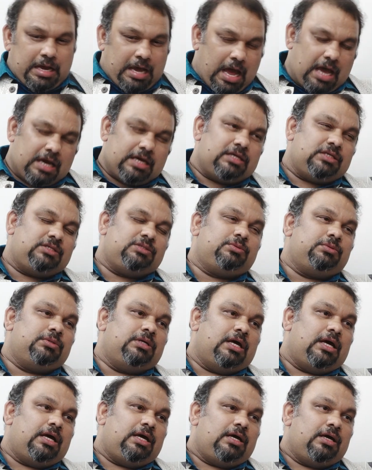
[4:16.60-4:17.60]
కాంగ్రెస్
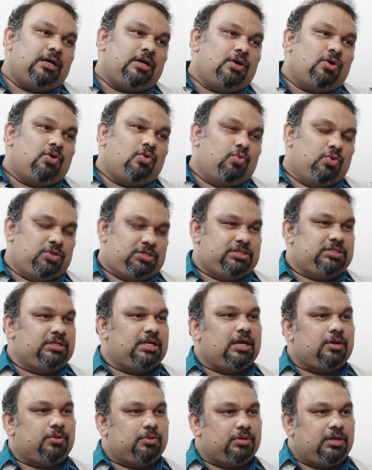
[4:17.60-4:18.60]
కూడా
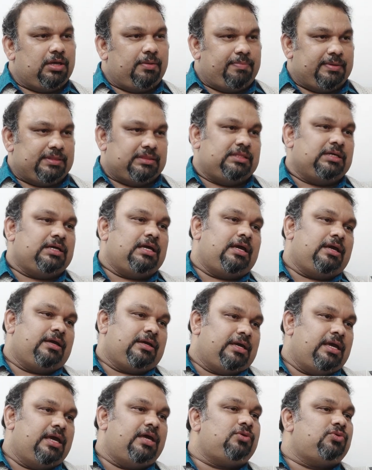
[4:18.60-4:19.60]
వచ్చినా కూడా పెద్దగా
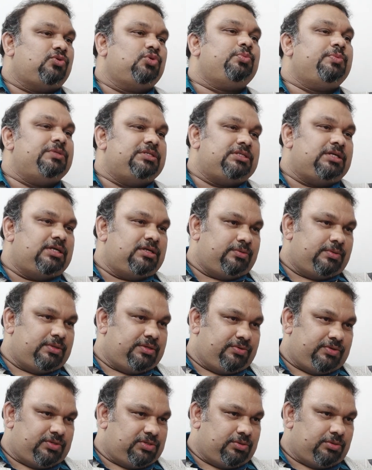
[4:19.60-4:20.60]
కేర్
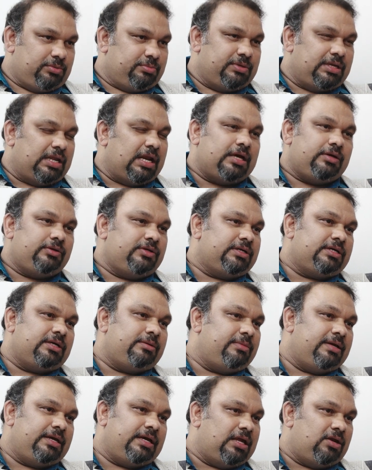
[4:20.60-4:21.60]
చూపించినటువంటి విషయం ఇప్పుడు ఎలాగో ఇక్కడ
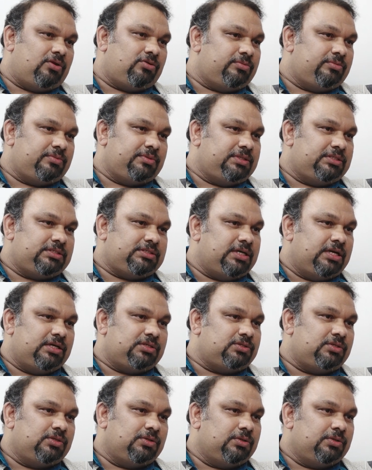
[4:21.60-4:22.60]
మేము గెలవము ఈ
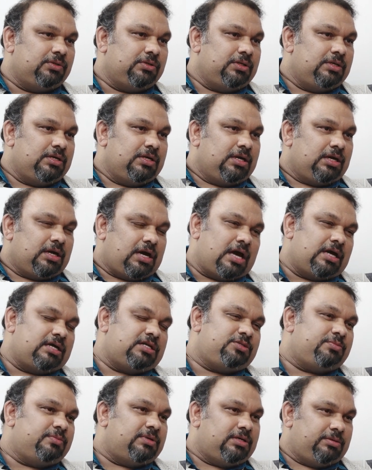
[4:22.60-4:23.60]
స్టేట్స్లో
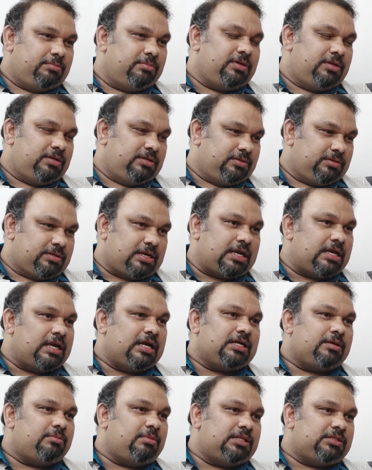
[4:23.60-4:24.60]
కాంగ్రెస్ మా
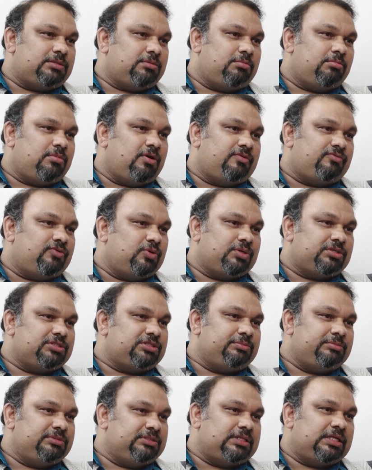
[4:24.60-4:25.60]
కర్ణాటక మాత్రమే మా
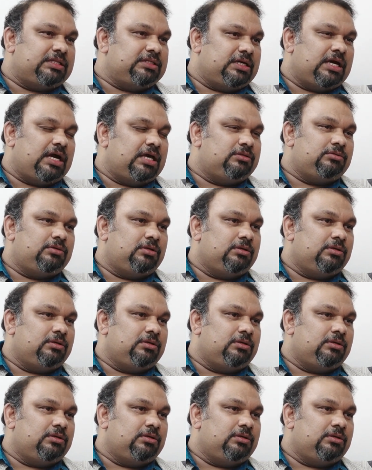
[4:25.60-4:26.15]
ఫోకస్ మిగతాది కాదు